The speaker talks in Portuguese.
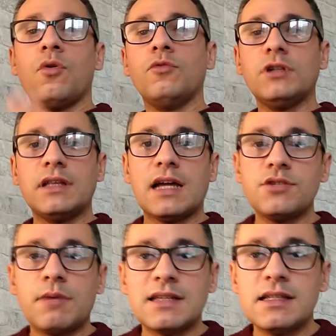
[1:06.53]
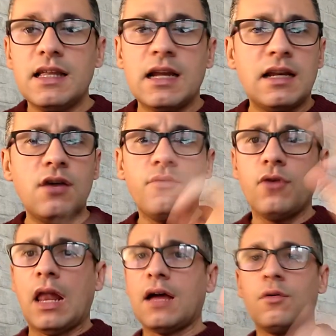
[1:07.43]
comunidade brasileira, não
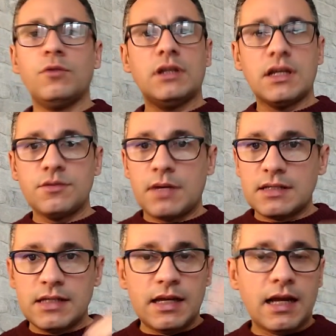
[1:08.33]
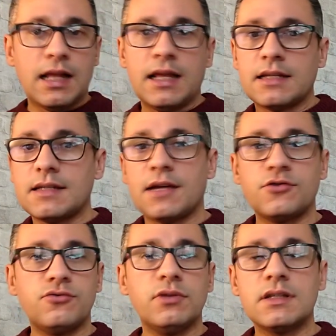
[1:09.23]
vou lá, comunidade brasileira, a galera se
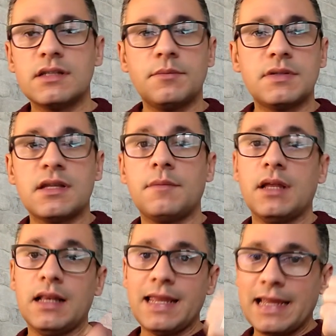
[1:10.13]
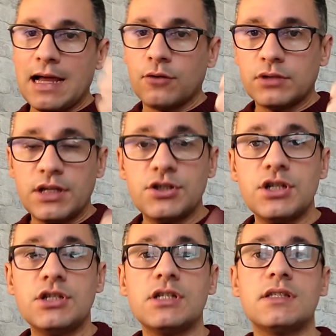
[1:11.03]
ajuda, sempre se dá bem. Legal, tem
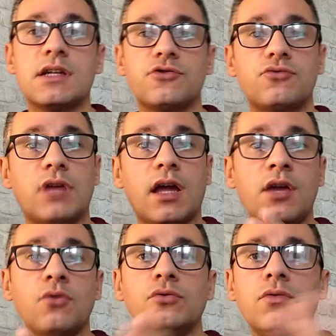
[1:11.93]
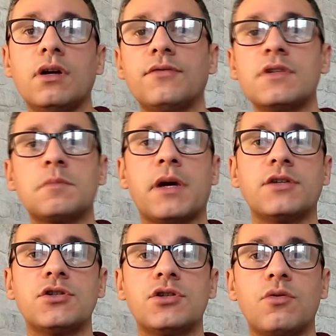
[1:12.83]
gente que se ajuda. Eu nunca fiz
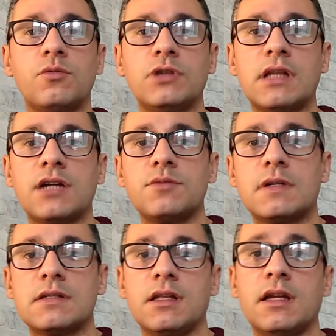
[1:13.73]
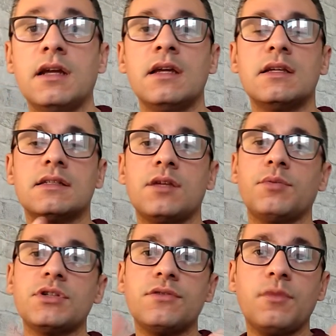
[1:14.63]
parte de comunidade brasileira brasileira.
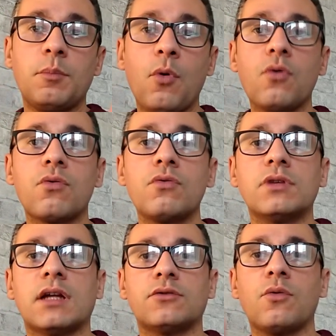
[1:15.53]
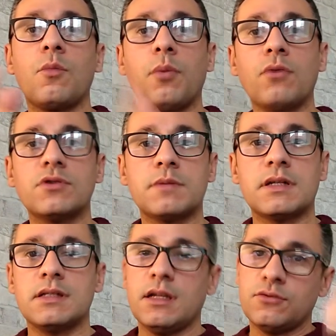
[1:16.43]
Sempre tive pouco contato com poucos
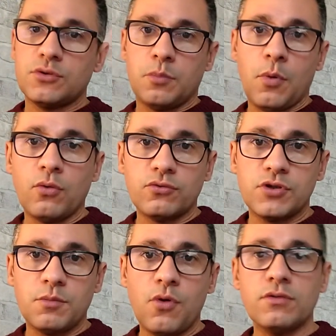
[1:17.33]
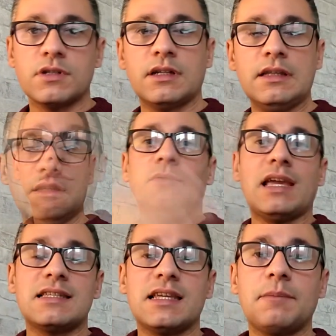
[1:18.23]
brasileiros, poucos e bons. Aí não
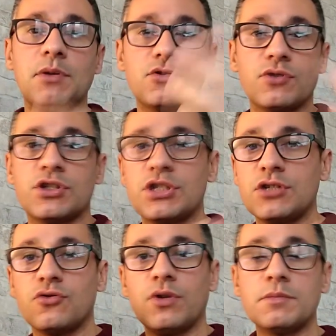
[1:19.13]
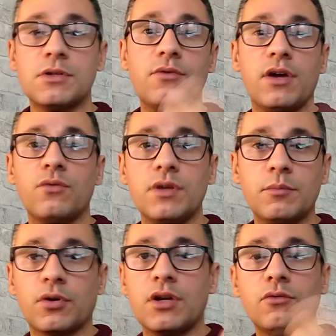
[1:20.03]
quer dizer que pessoa X ou Y não é ruim
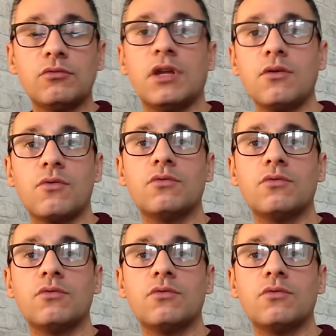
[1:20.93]
porque eu não tenho